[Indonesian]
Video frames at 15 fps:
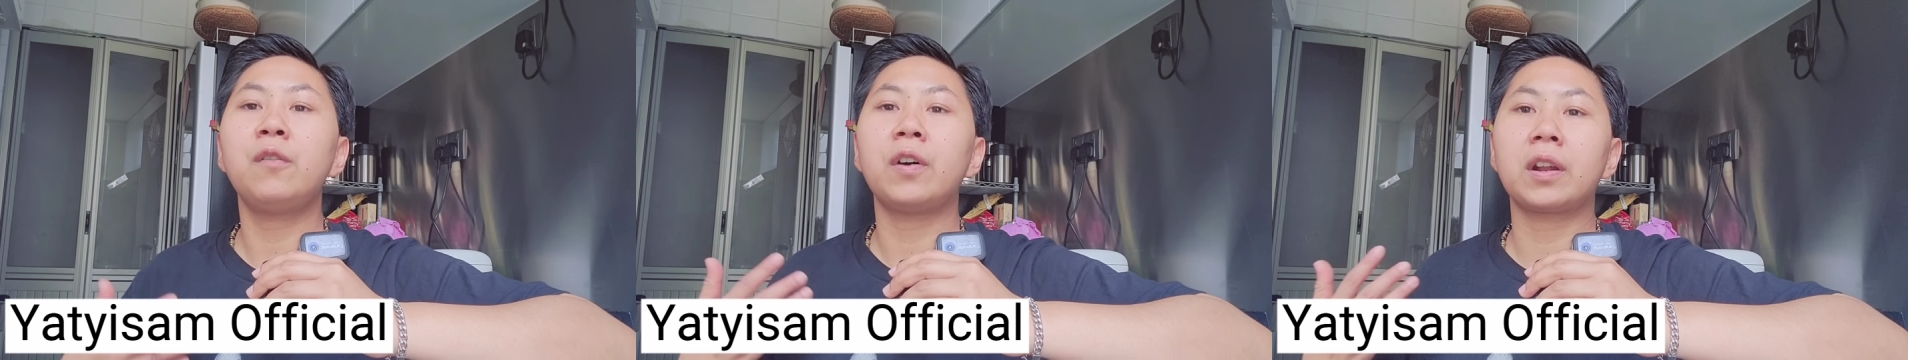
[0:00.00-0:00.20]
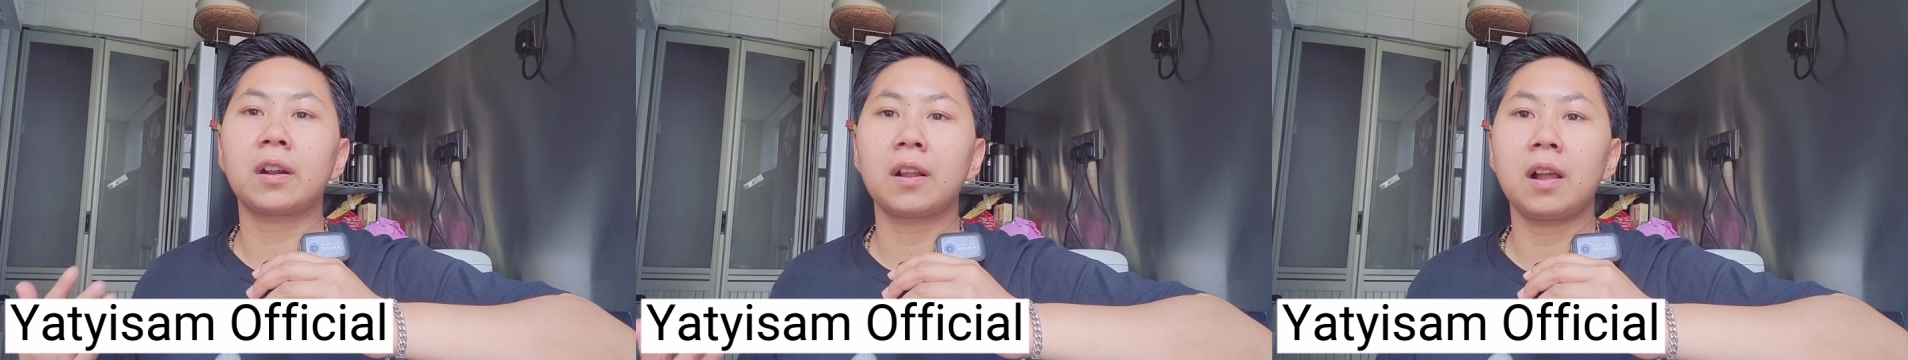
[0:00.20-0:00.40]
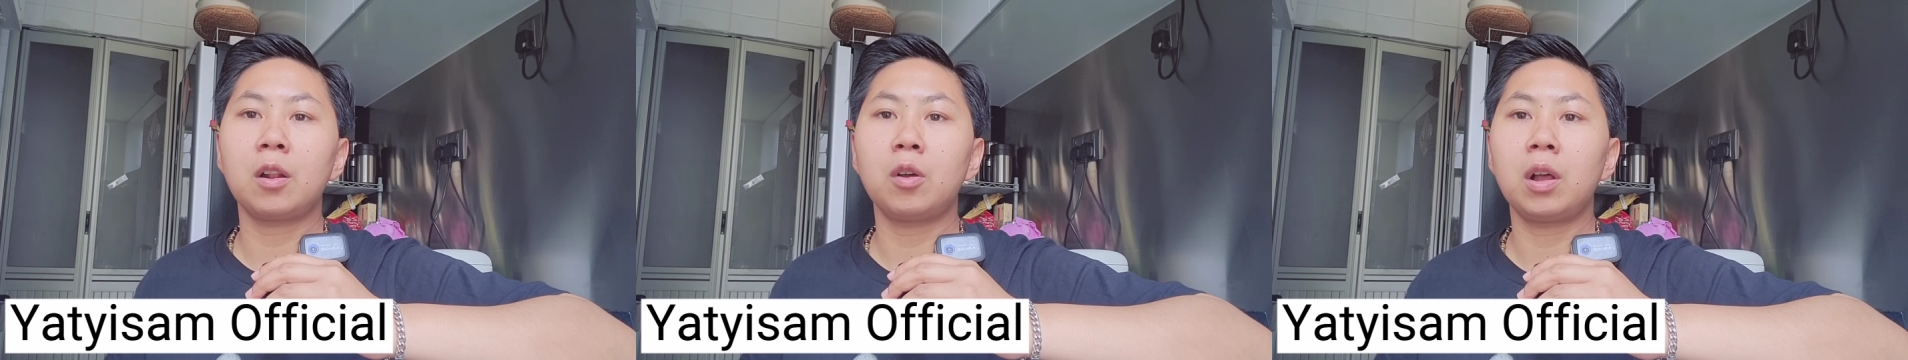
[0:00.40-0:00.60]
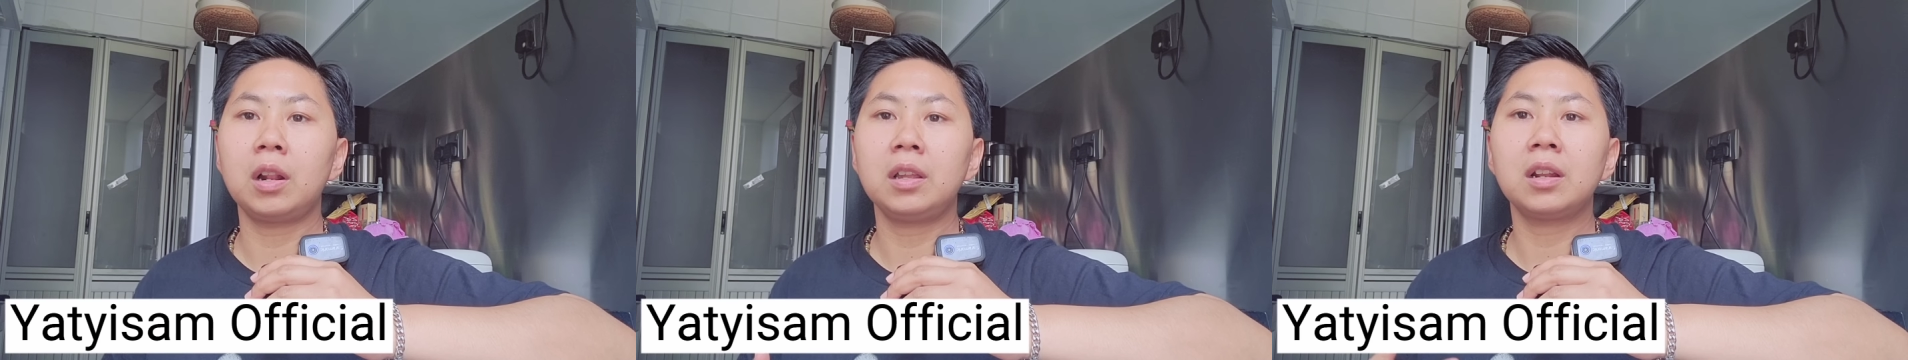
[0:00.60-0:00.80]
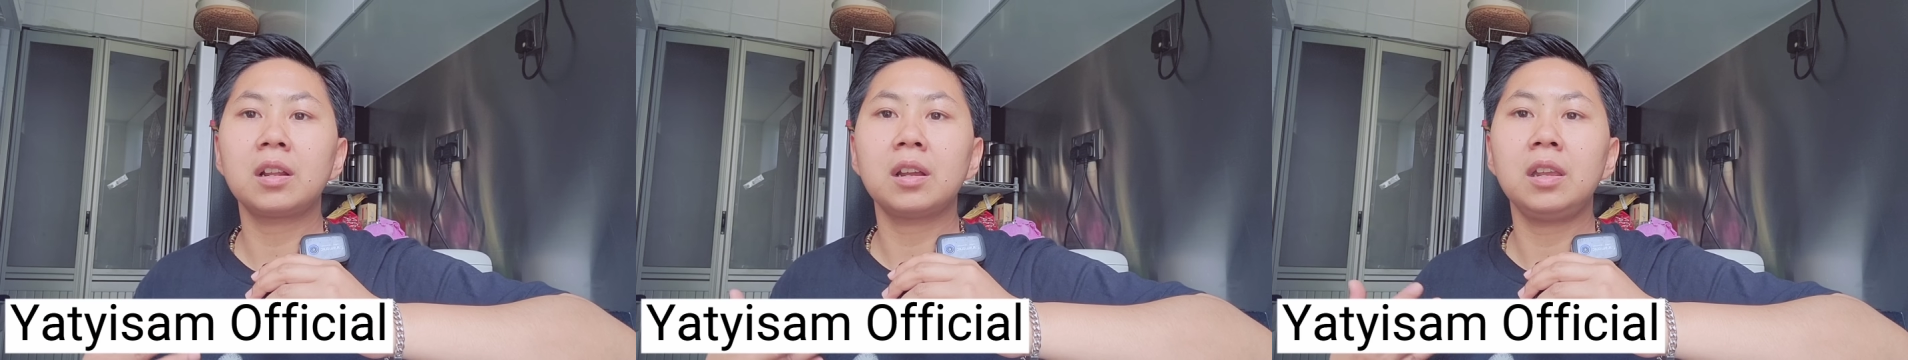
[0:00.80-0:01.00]
ya istighfar
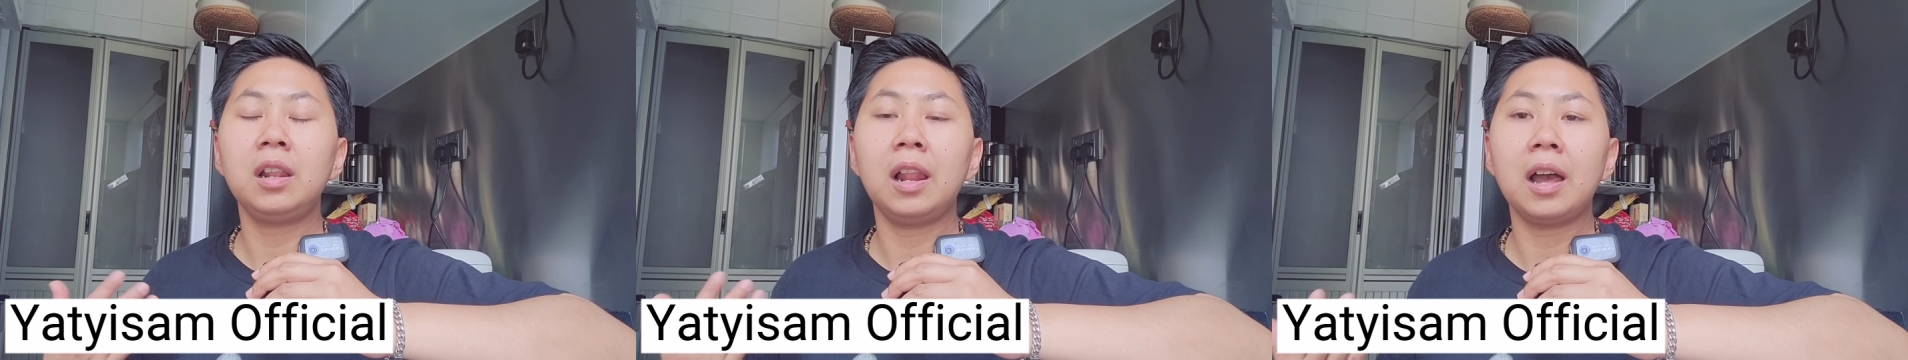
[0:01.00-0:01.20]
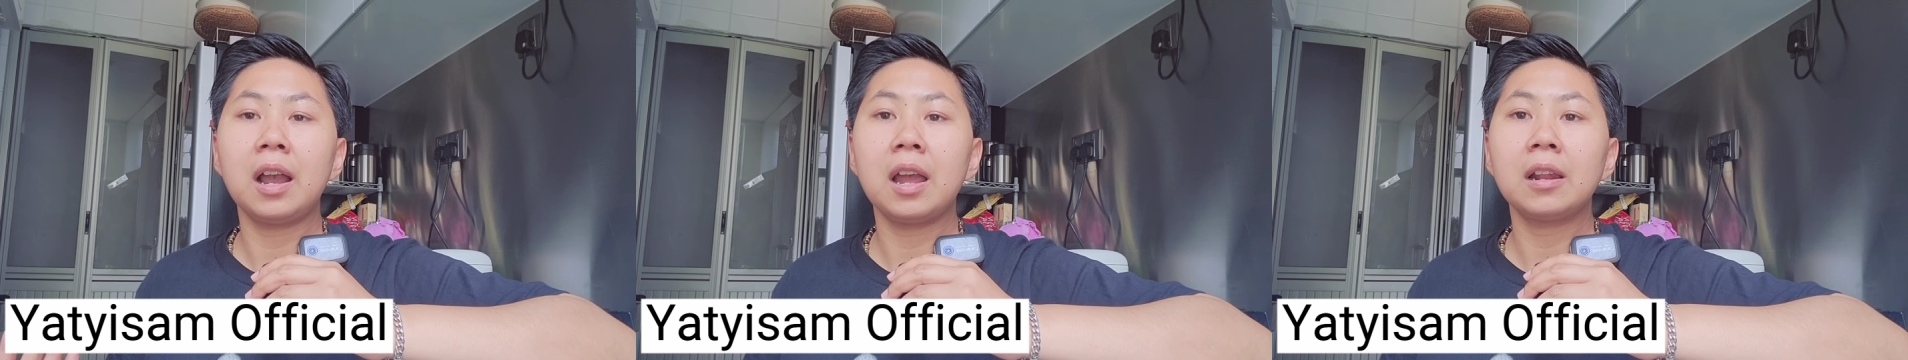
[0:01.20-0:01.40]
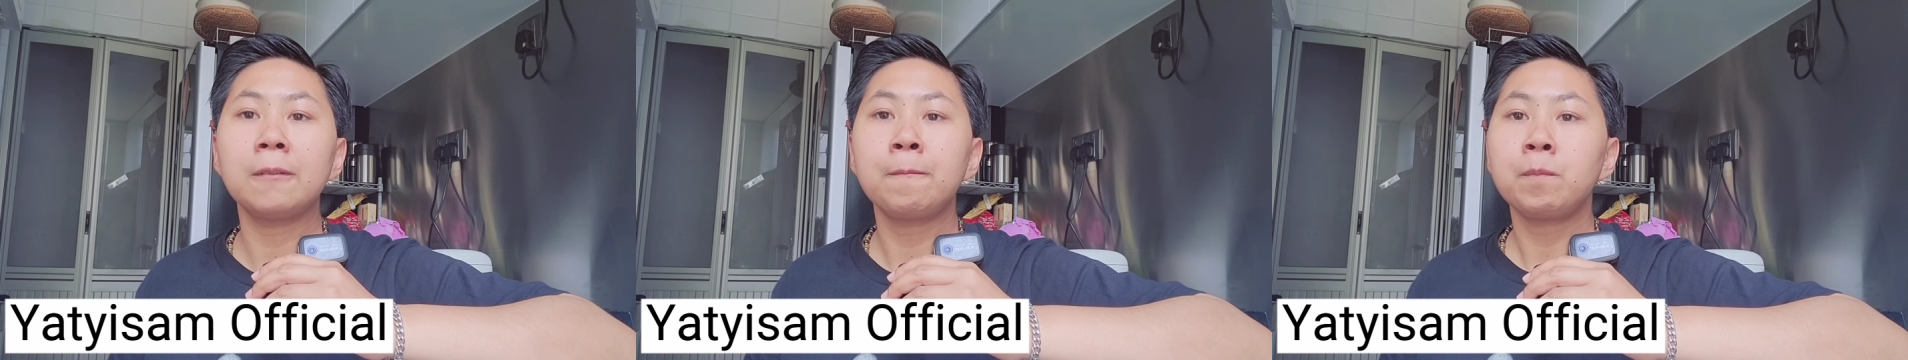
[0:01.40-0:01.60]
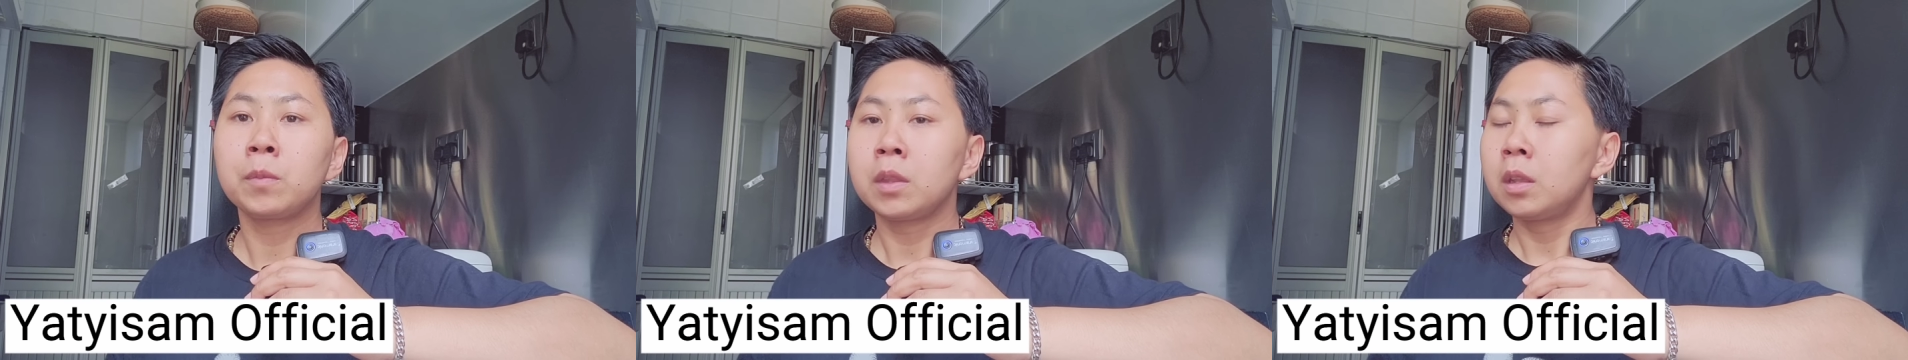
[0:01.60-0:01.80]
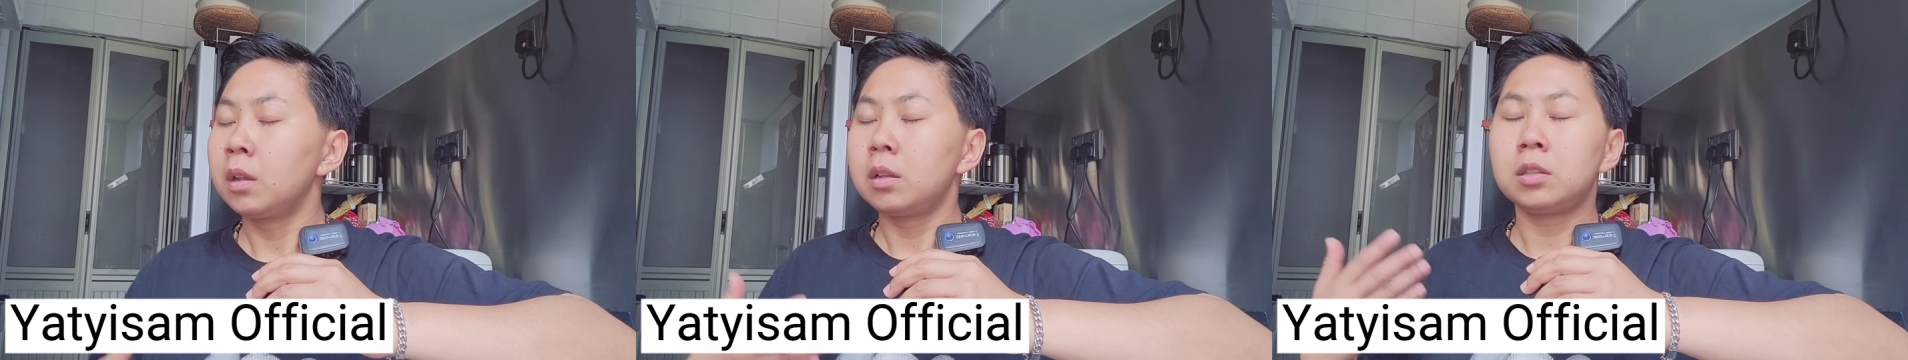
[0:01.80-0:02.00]
kalau kalian
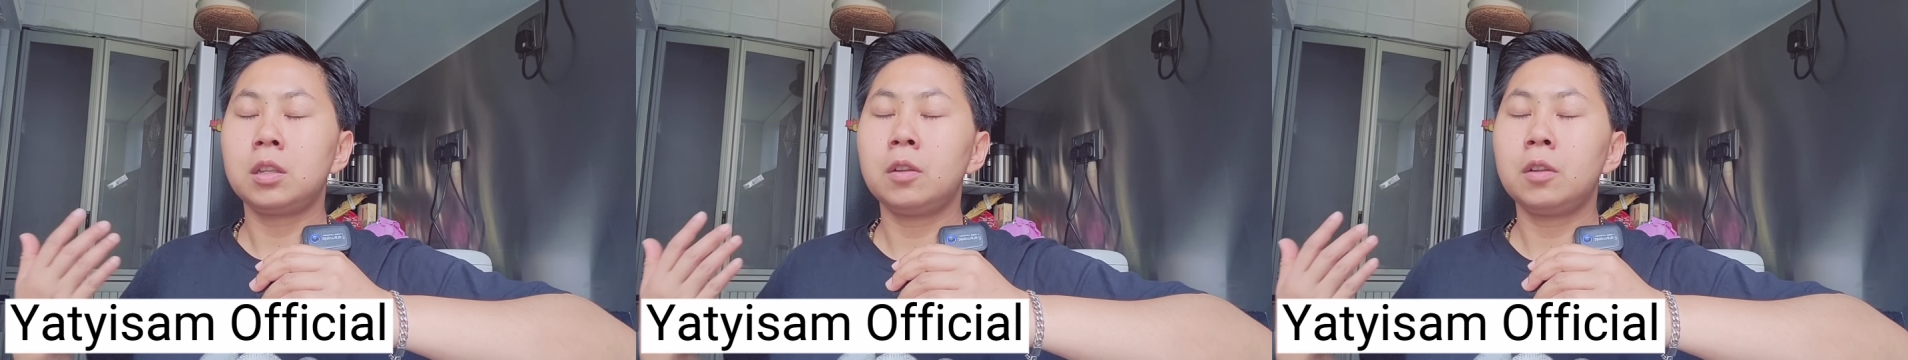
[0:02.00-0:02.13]
kehilangan